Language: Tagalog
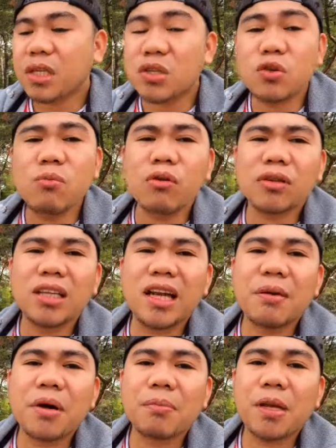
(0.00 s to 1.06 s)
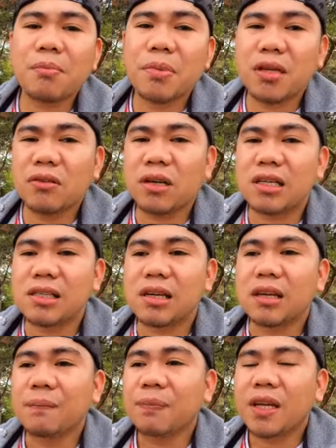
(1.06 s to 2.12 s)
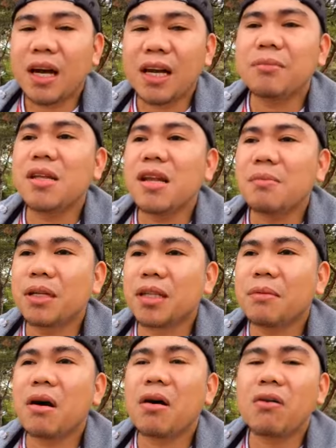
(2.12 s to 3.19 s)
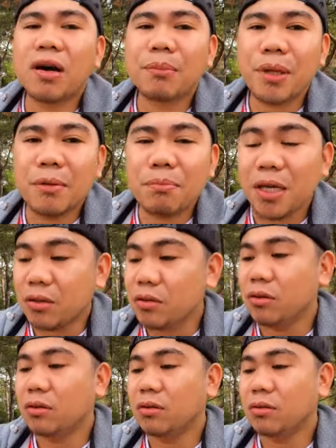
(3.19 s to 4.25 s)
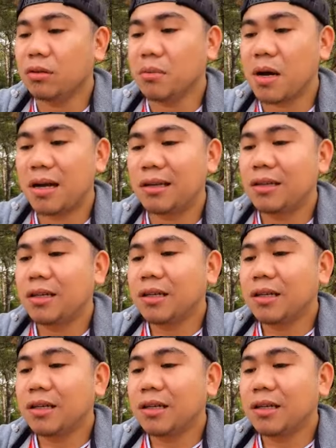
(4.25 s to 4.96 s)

subok na nila mga Pilipino guys eh alam nila magtrabaho ang Pilipino 'di ba?